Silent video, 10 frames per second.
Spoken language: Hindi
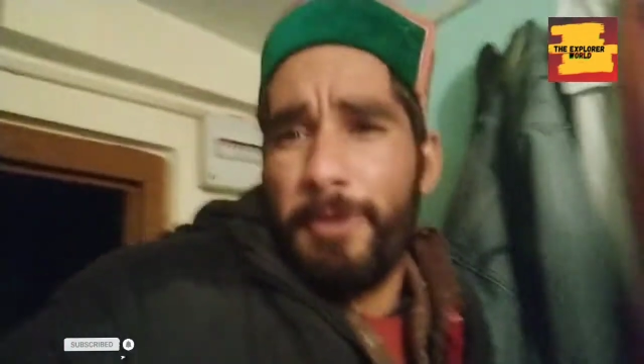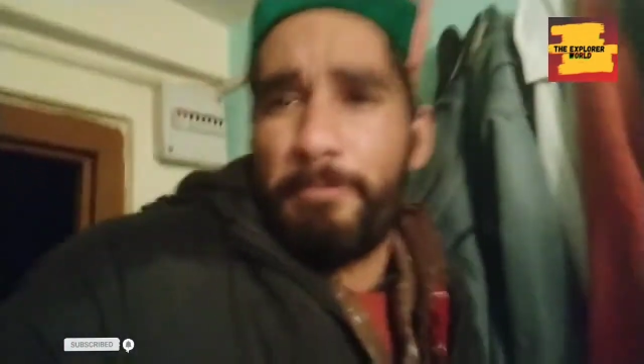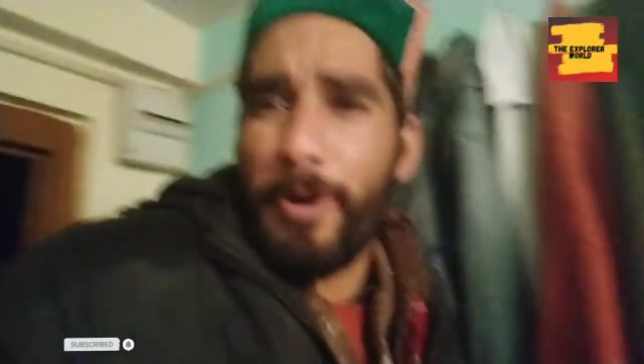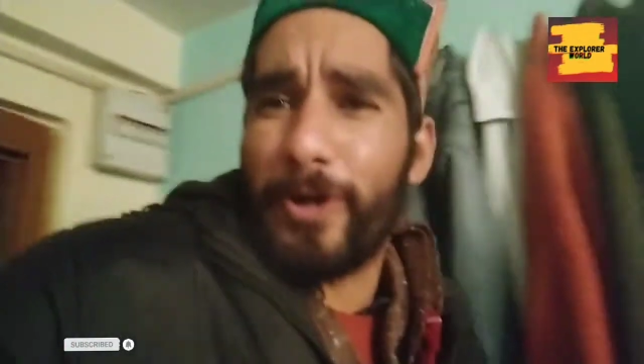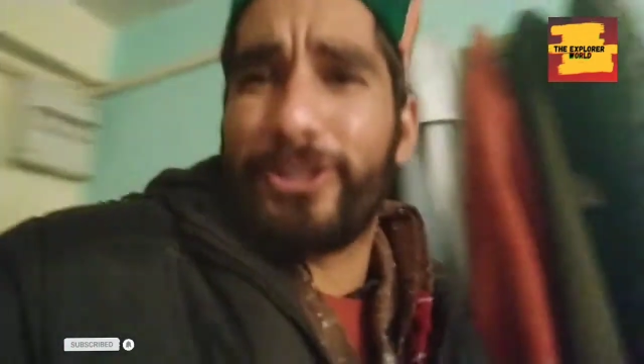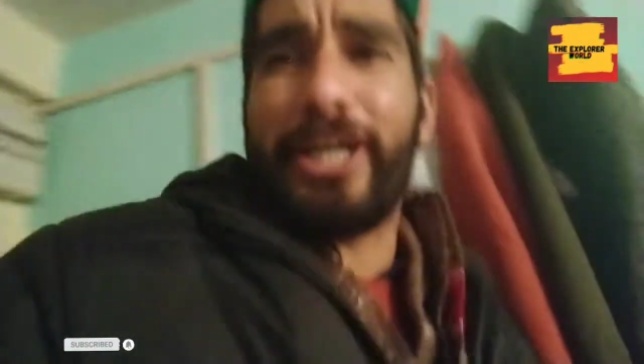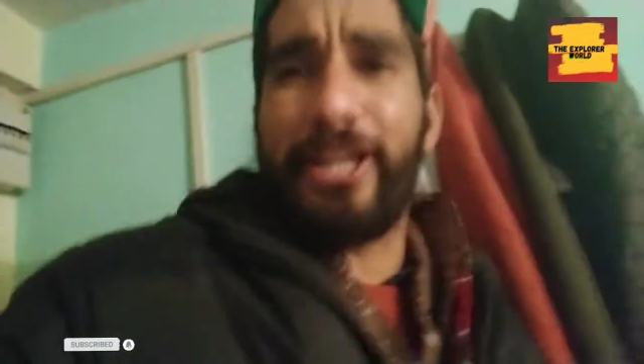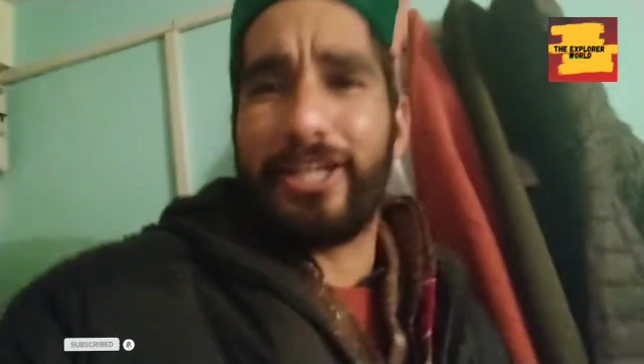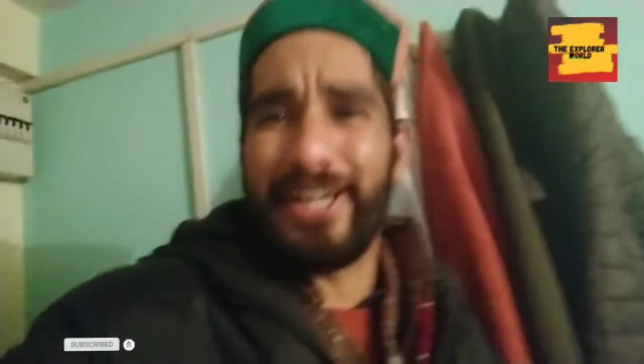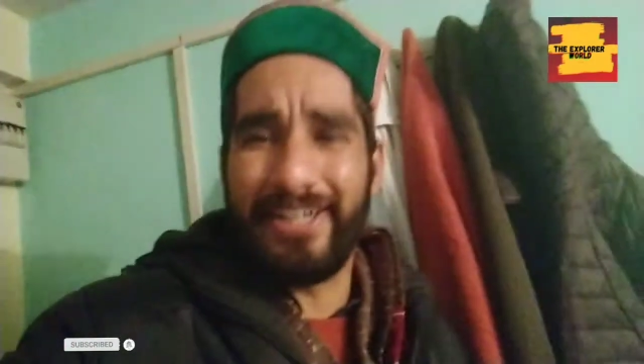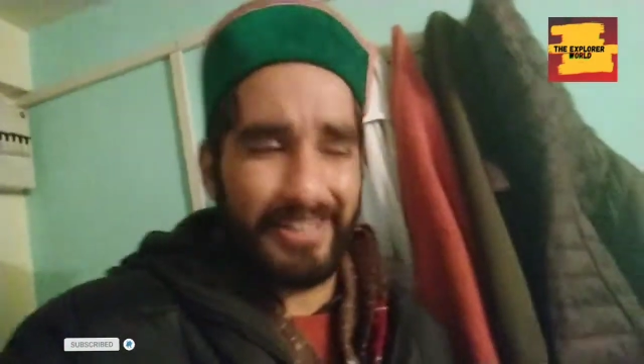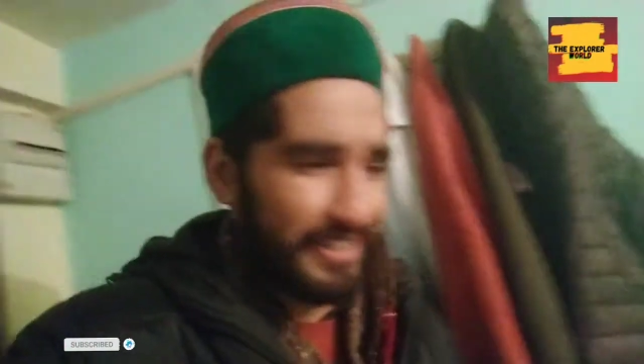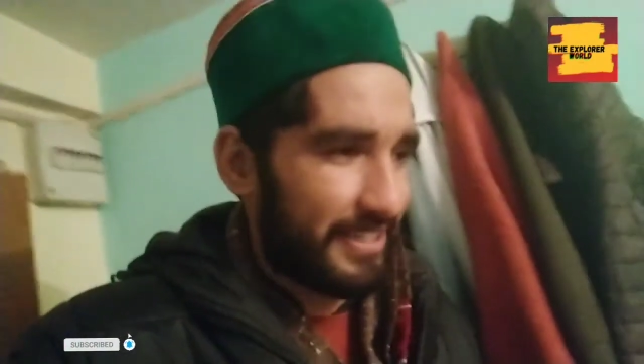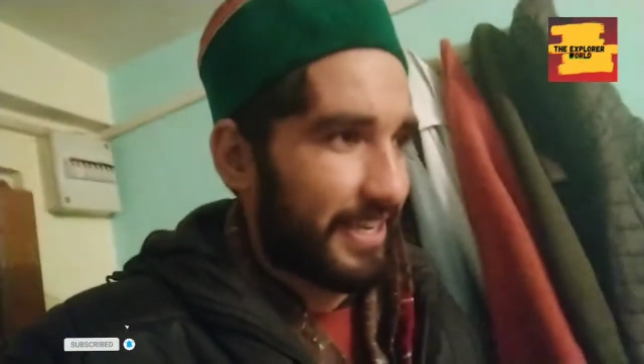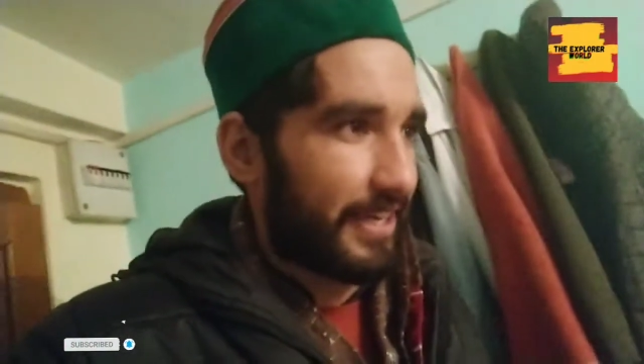बहुत ज़्यादा ठंड
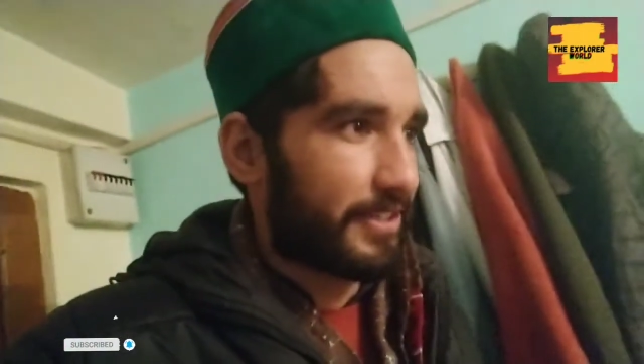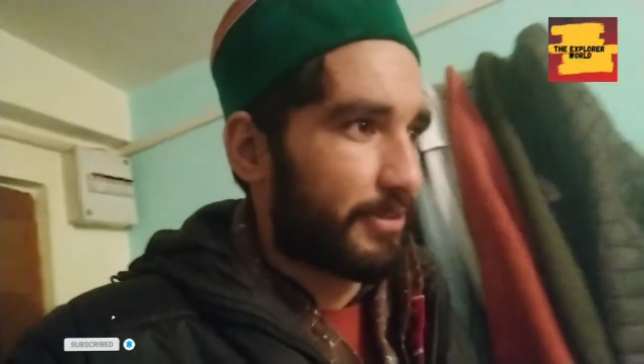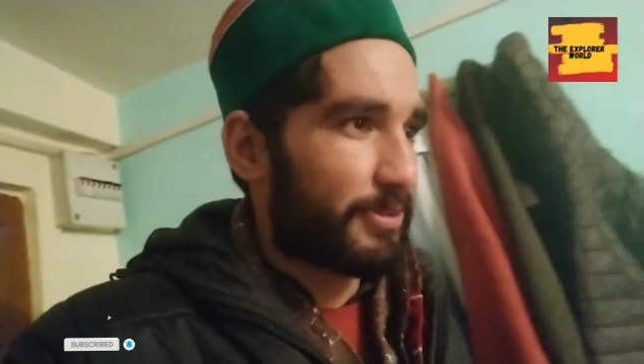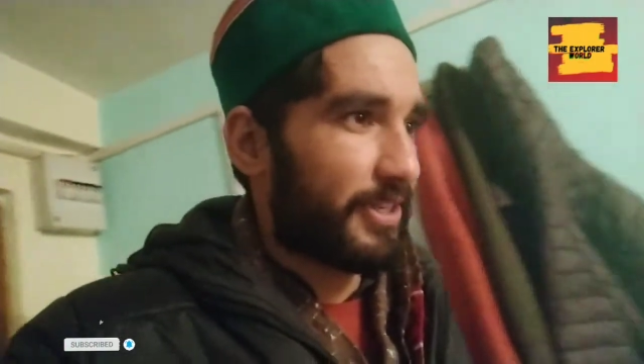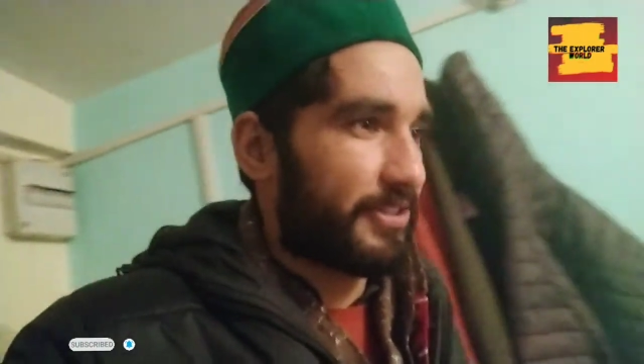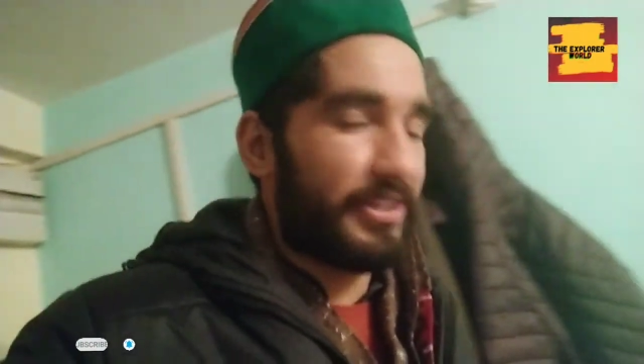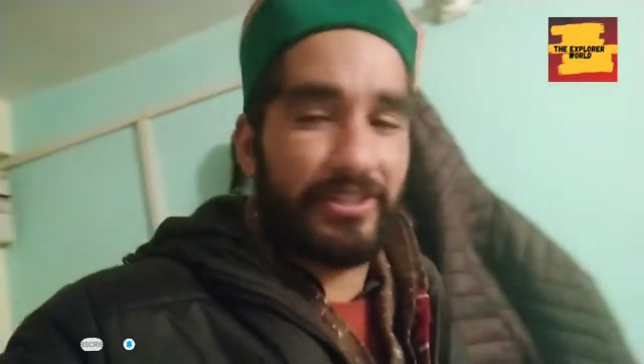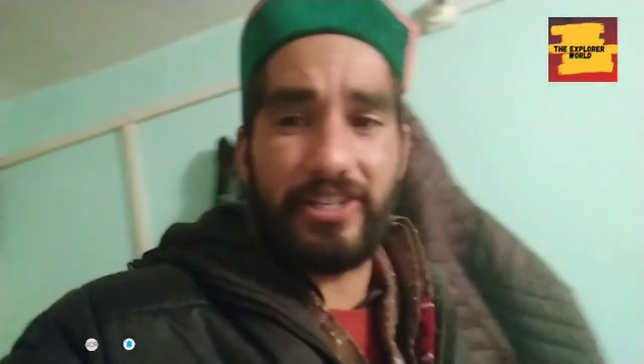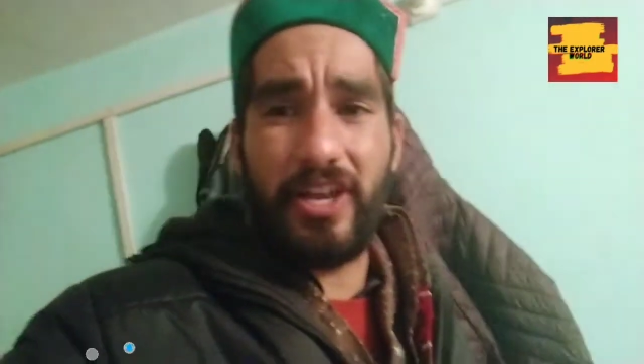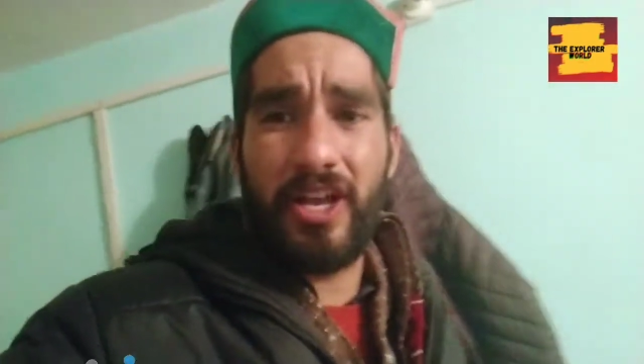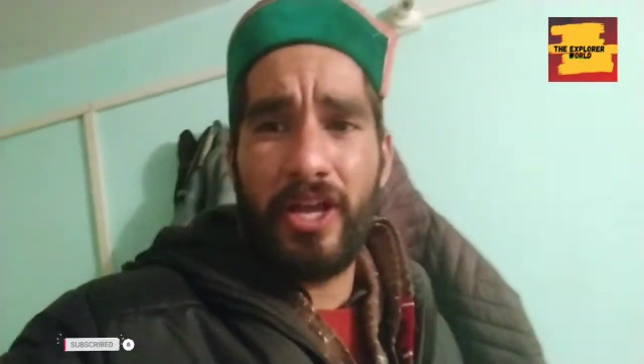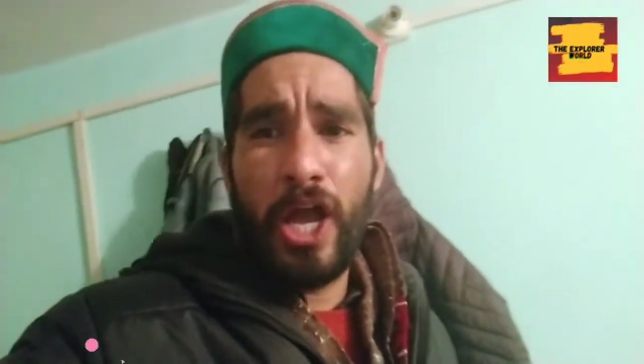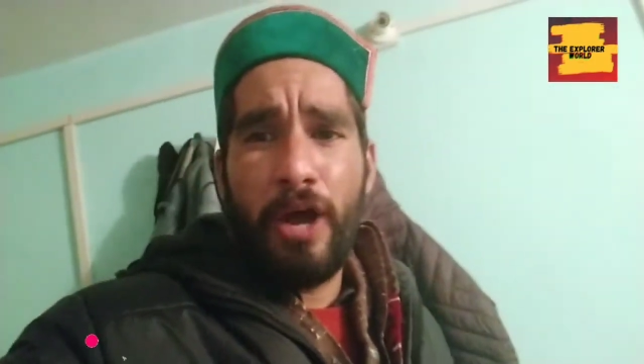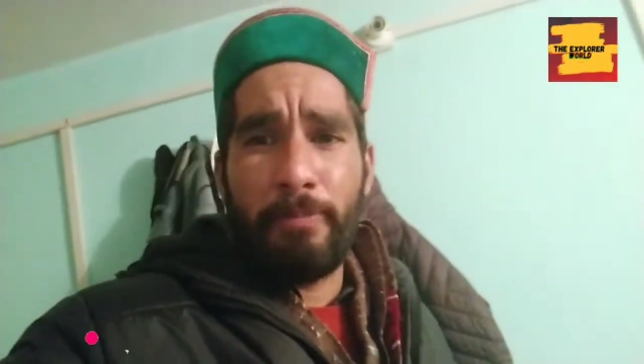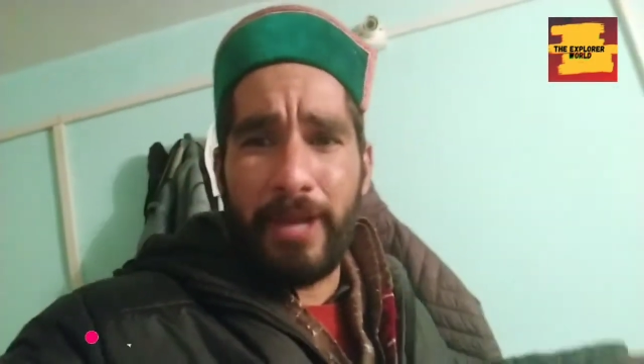लगी है कसम से सीरियसली
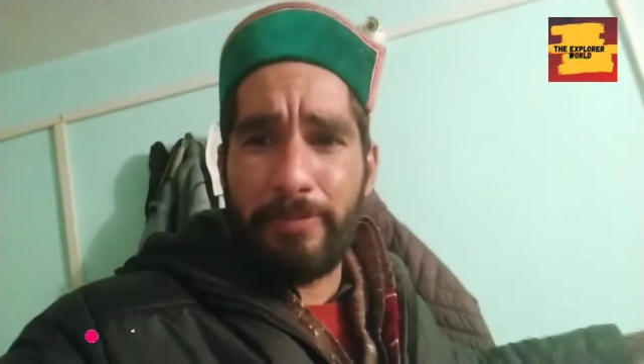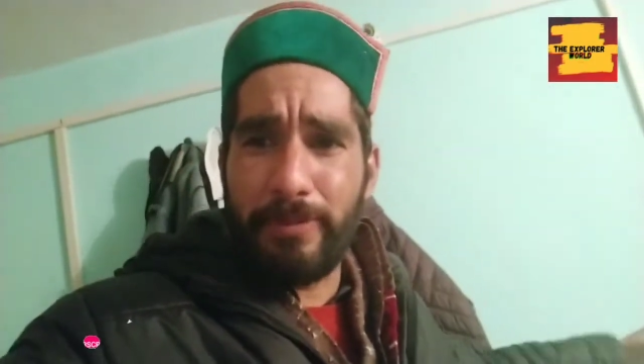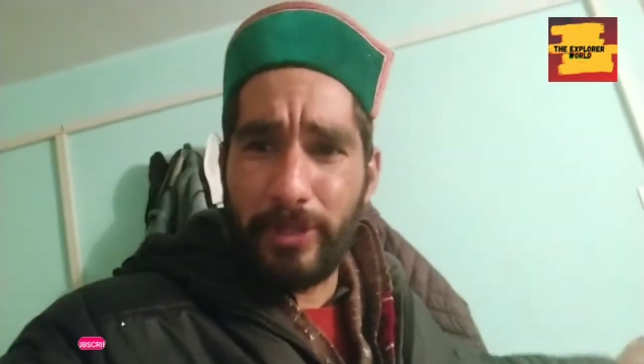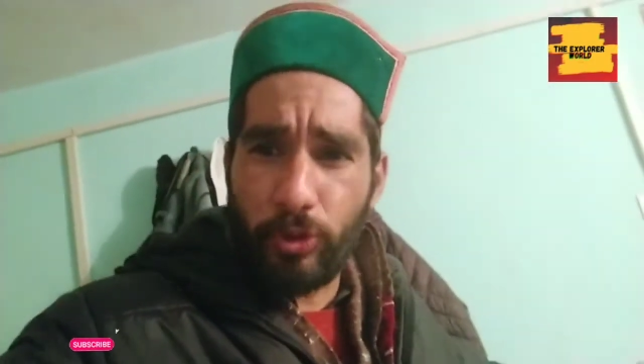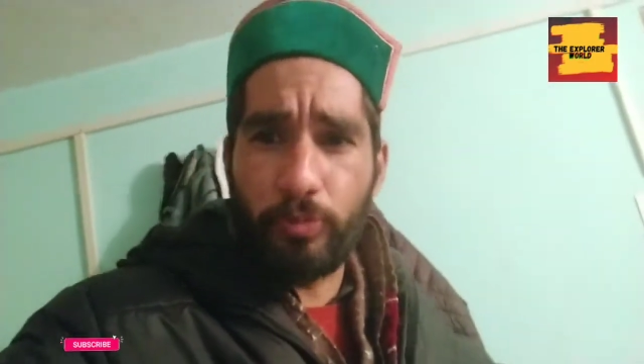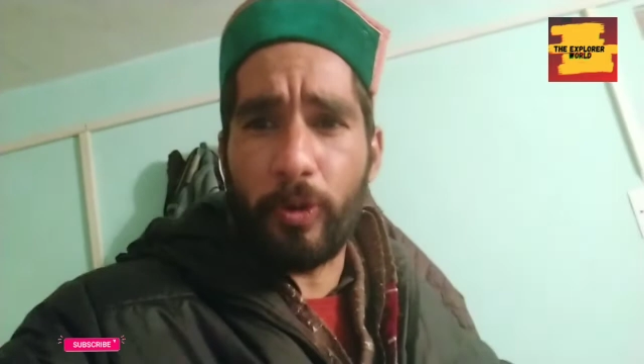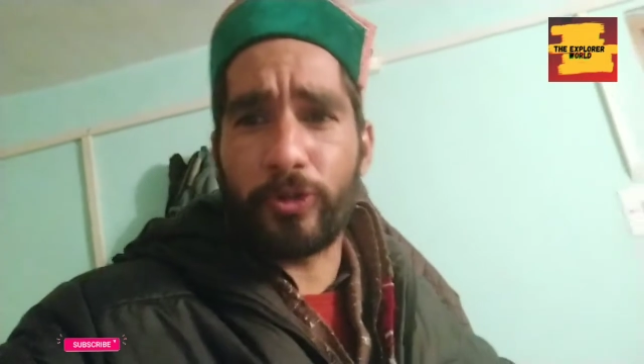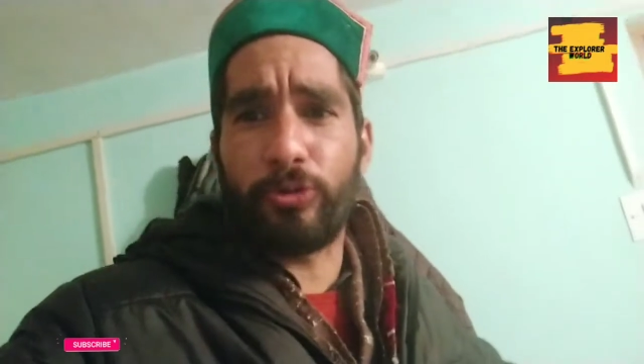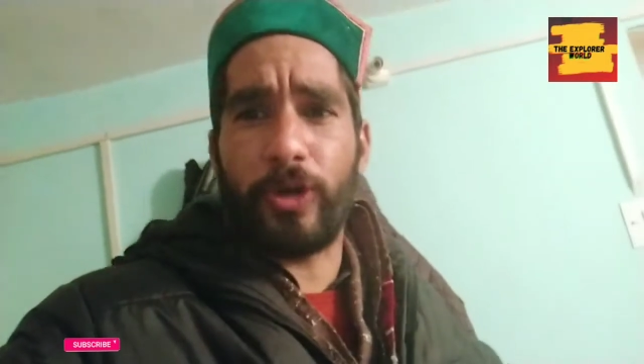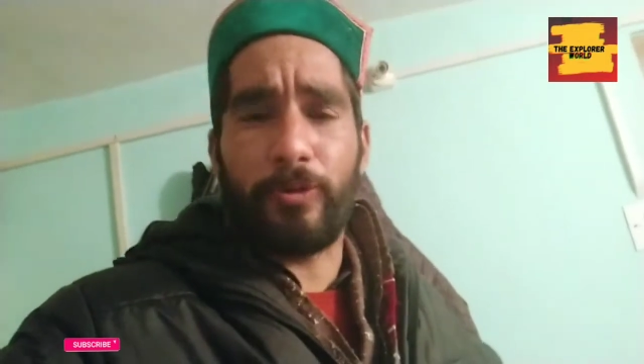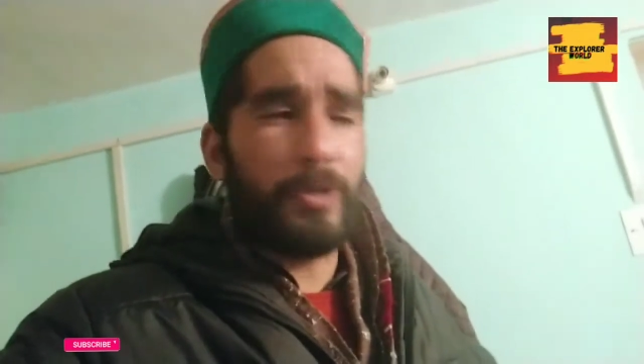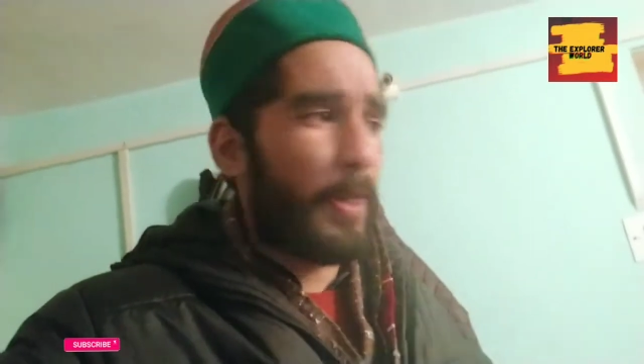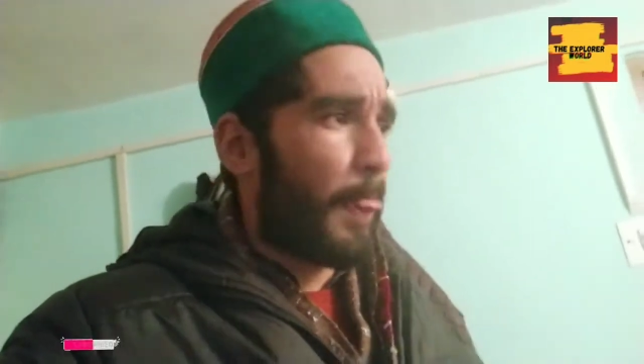मैं अभी अभी रूम पहुँच चुका हूँ